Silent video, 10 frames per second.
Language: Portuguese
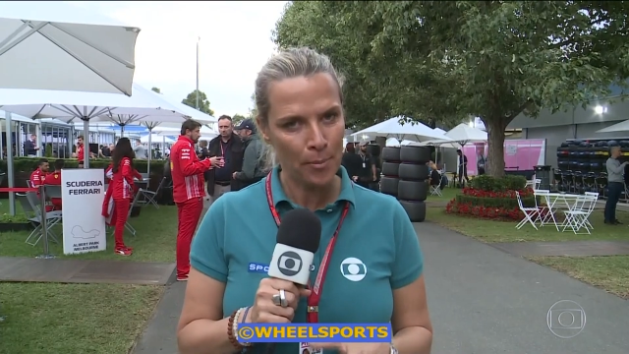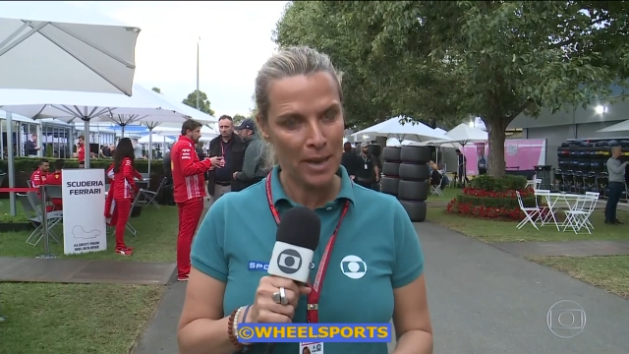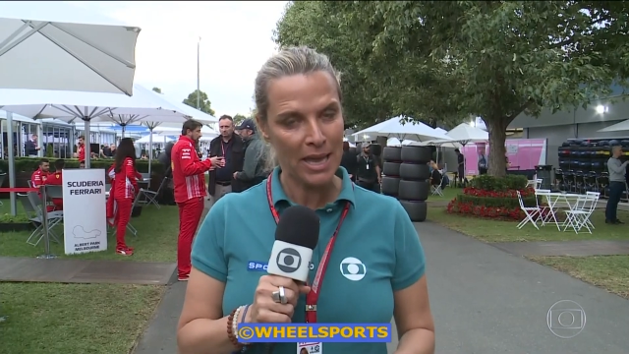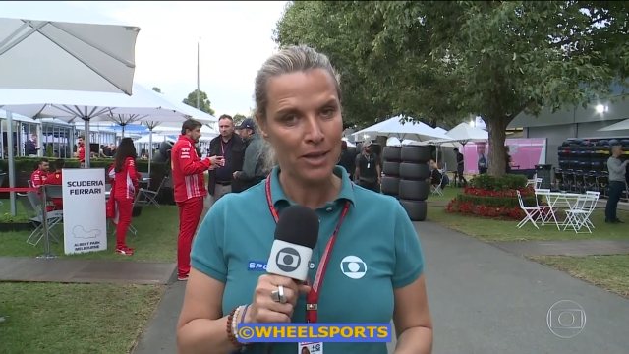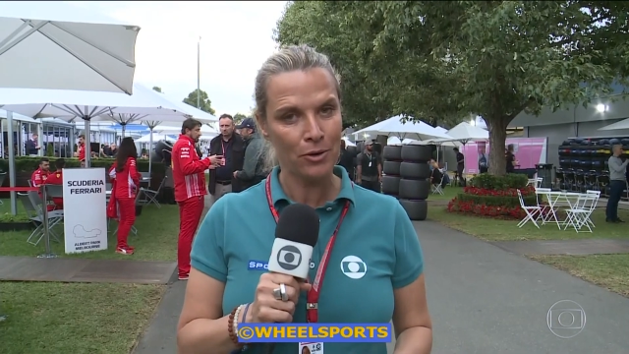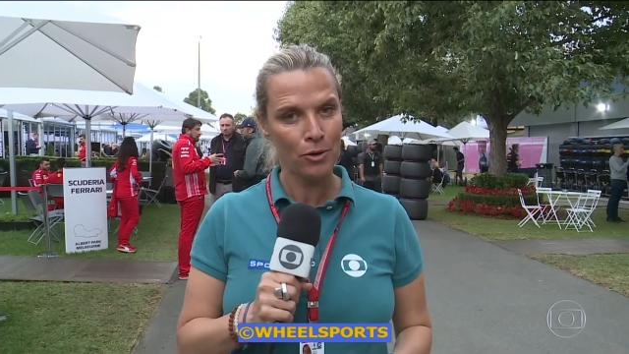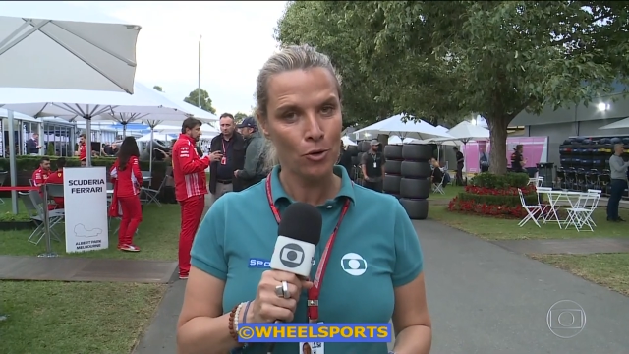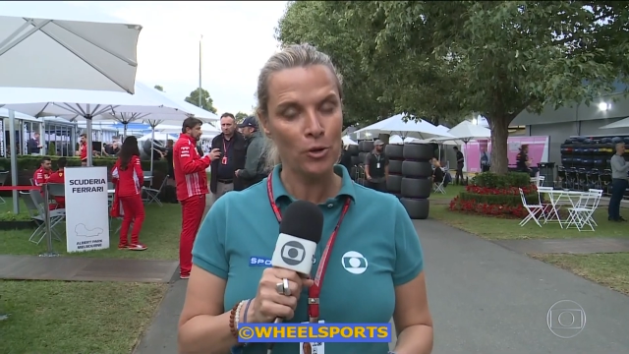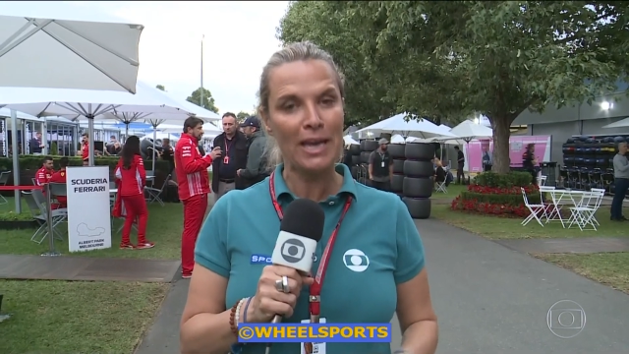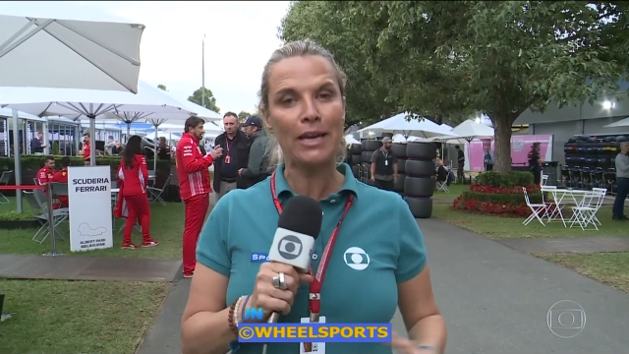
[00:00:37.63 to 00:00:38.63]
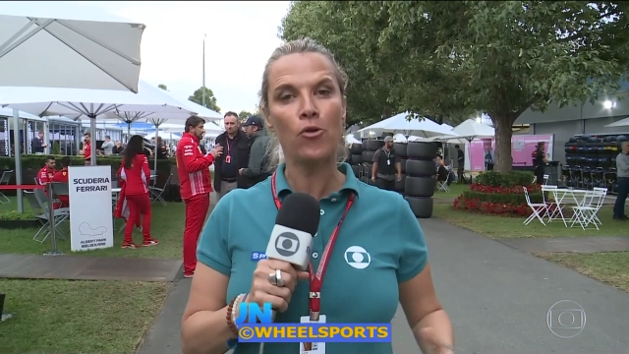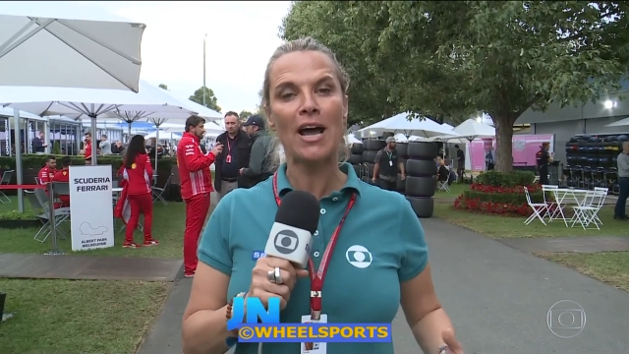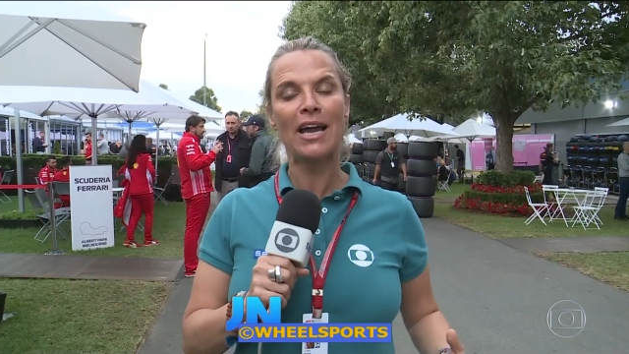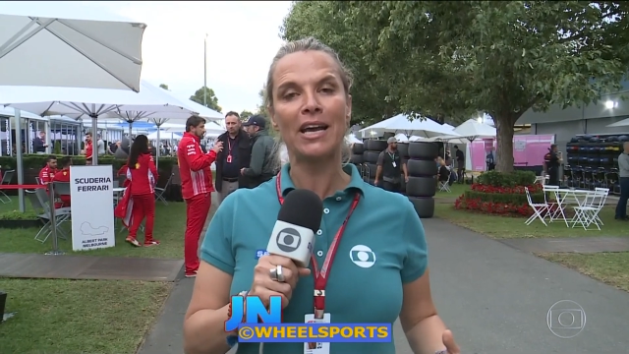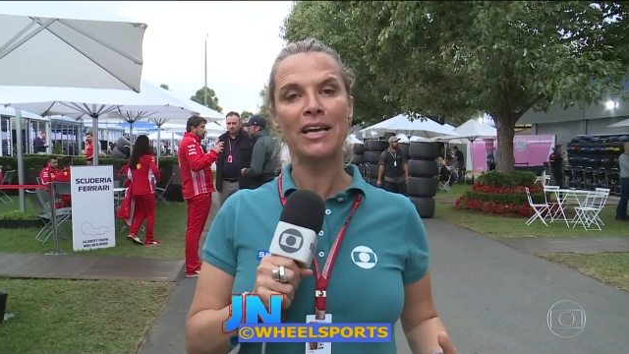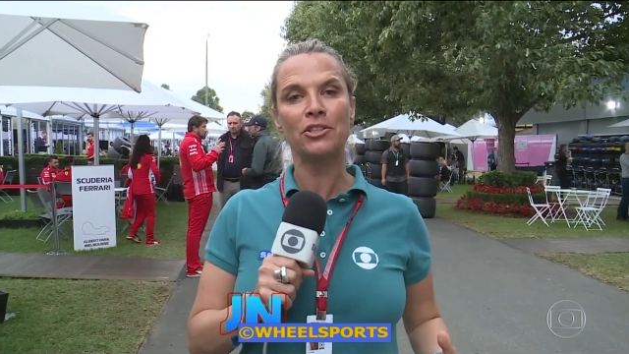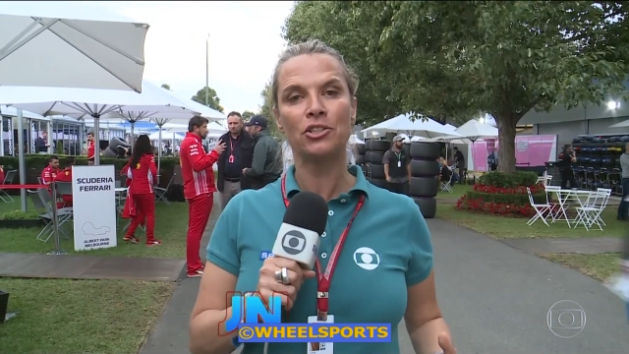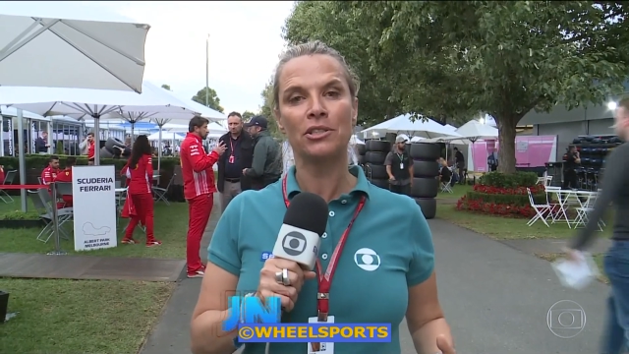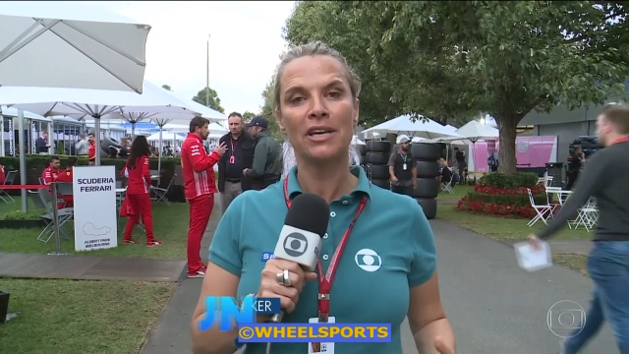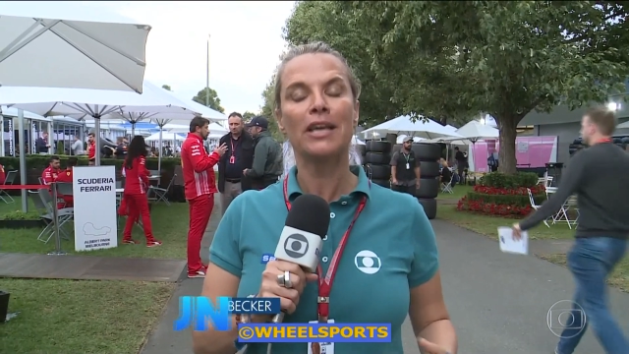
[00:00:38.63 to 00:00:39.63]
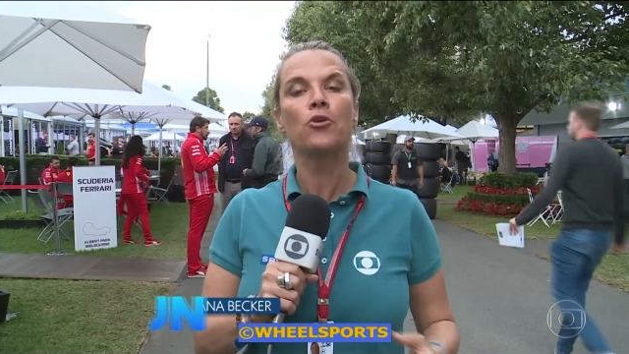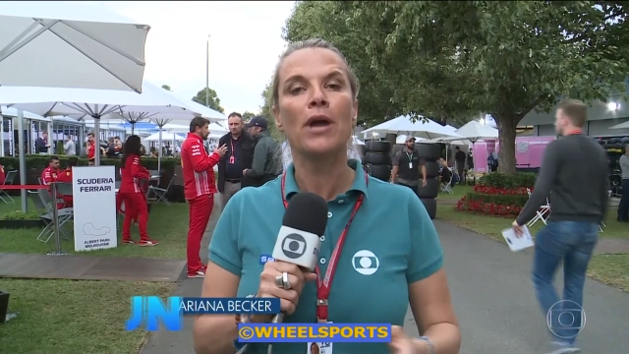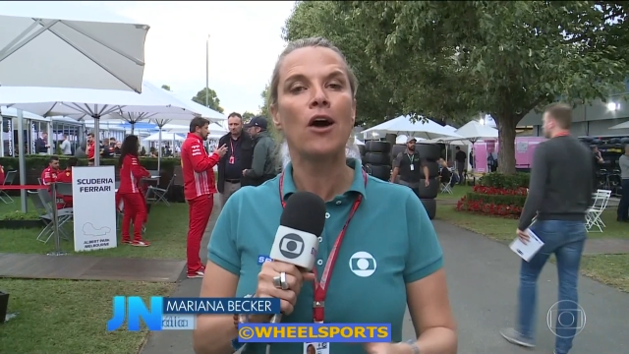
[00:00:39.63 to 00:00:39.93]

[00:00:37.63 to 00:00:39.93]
está bem. O que ele não garante